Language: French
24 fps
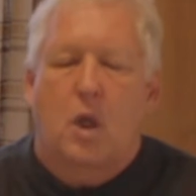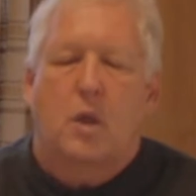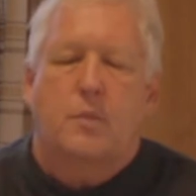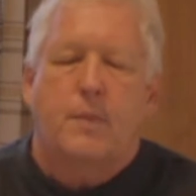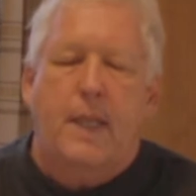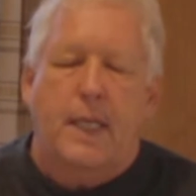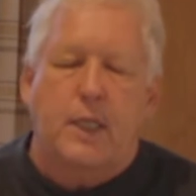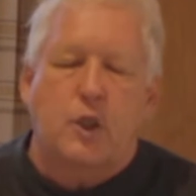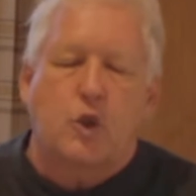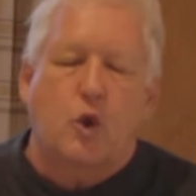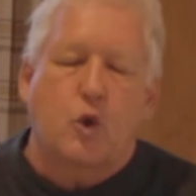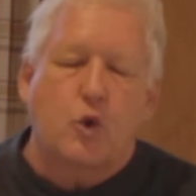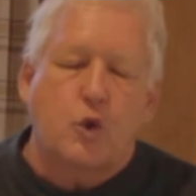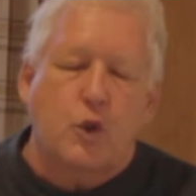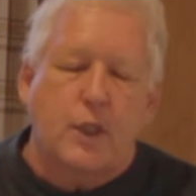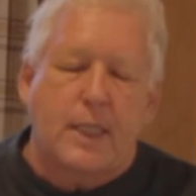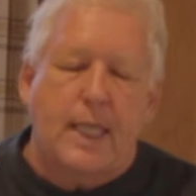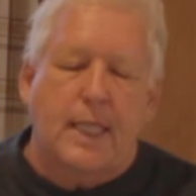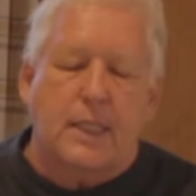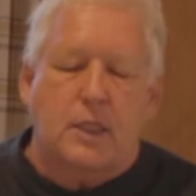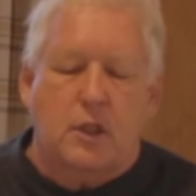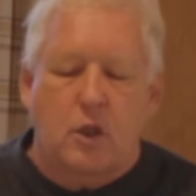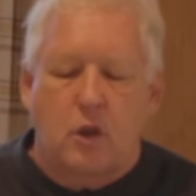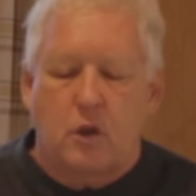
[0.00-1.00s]
Mais ben, Saut du
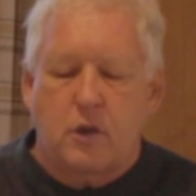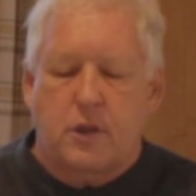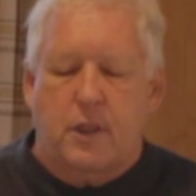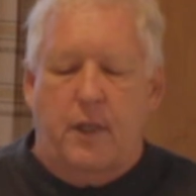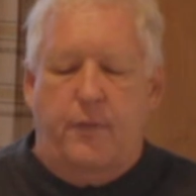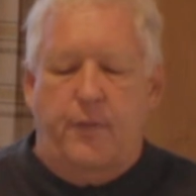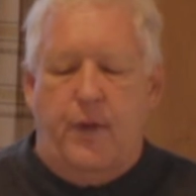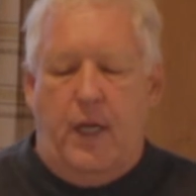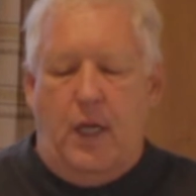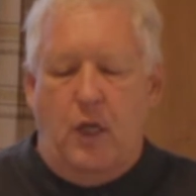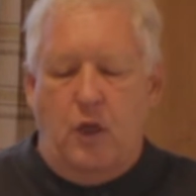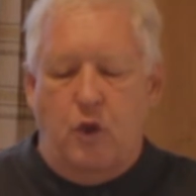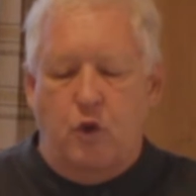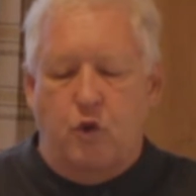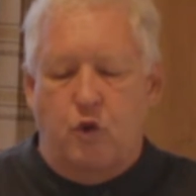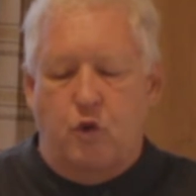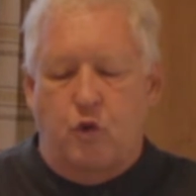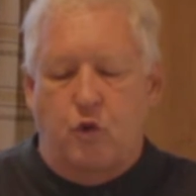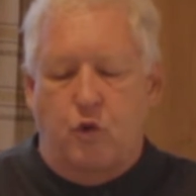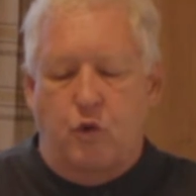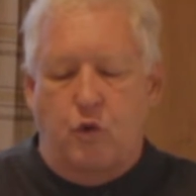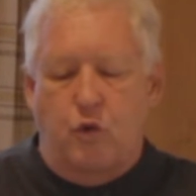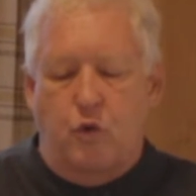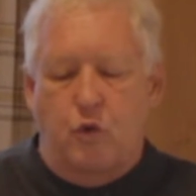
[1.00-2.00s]
Gaston, ça vient
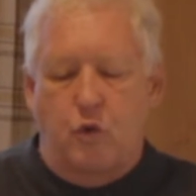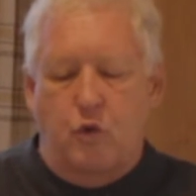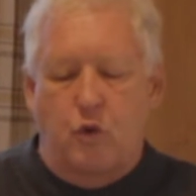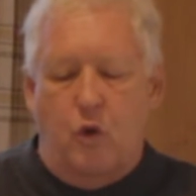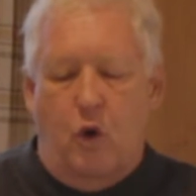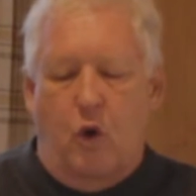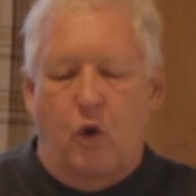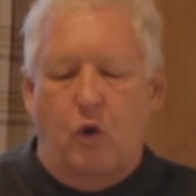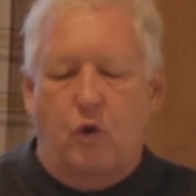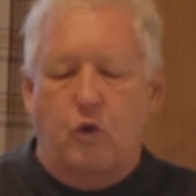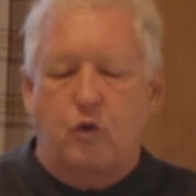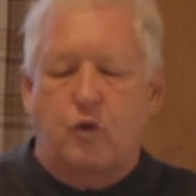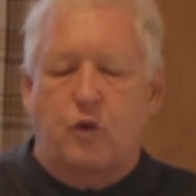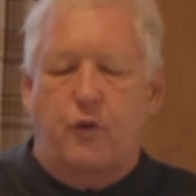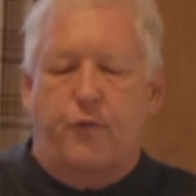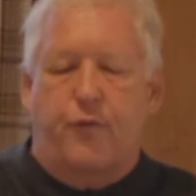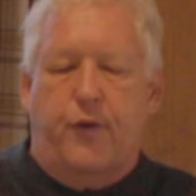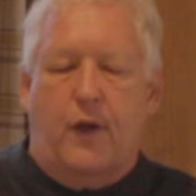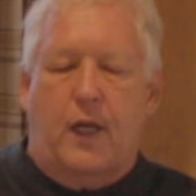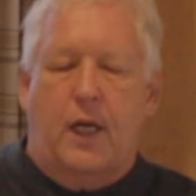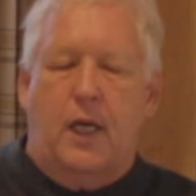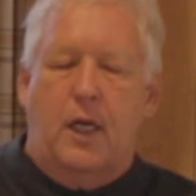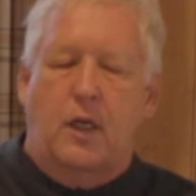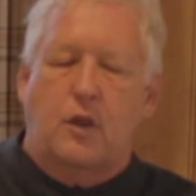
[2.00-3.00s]
du nom du
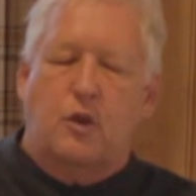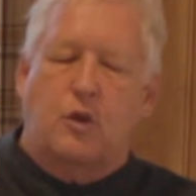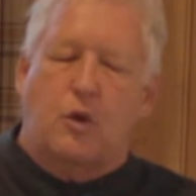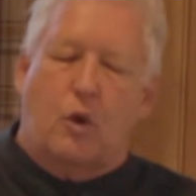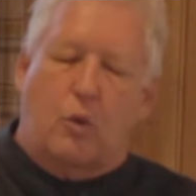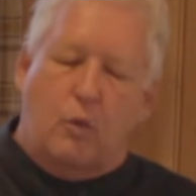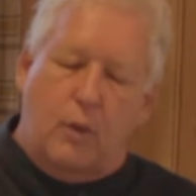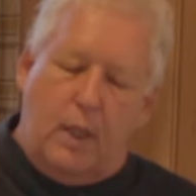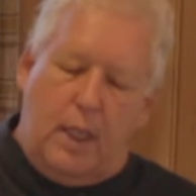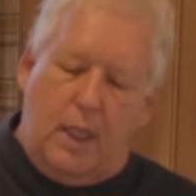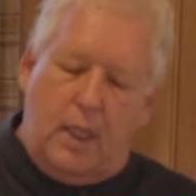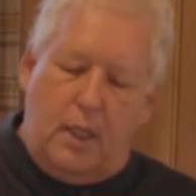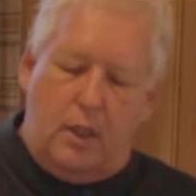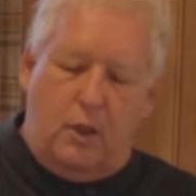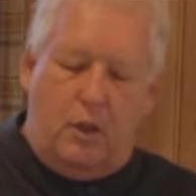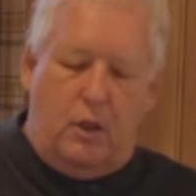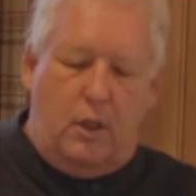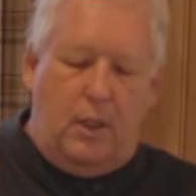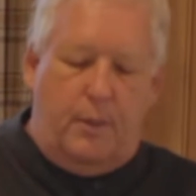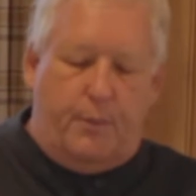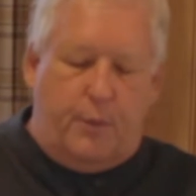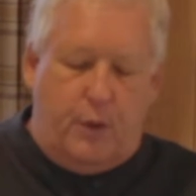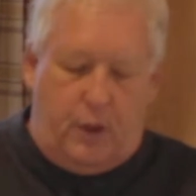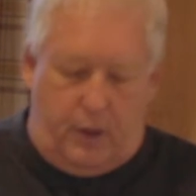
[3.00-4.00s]
frère du roi de
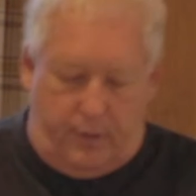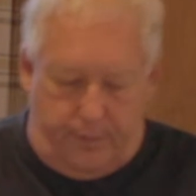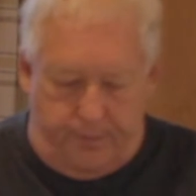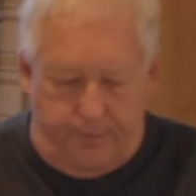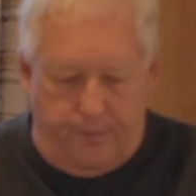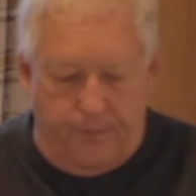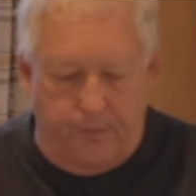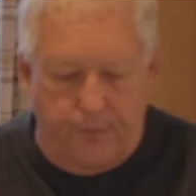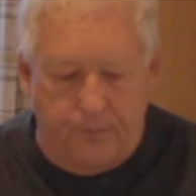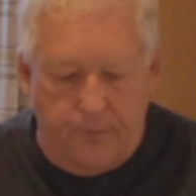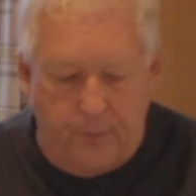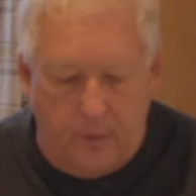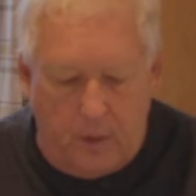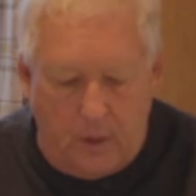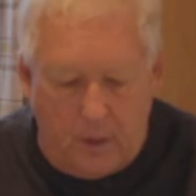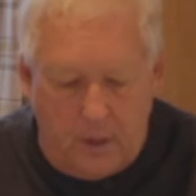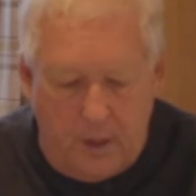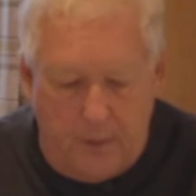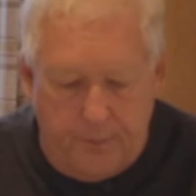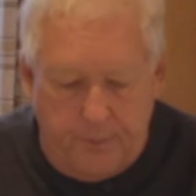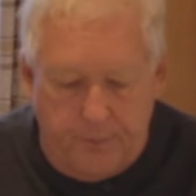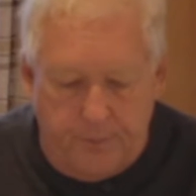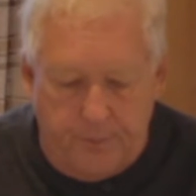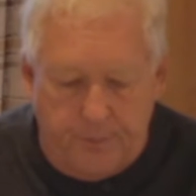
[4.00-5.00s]
l'époque.
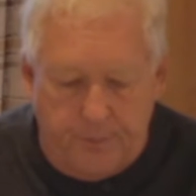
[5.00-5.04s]
OK.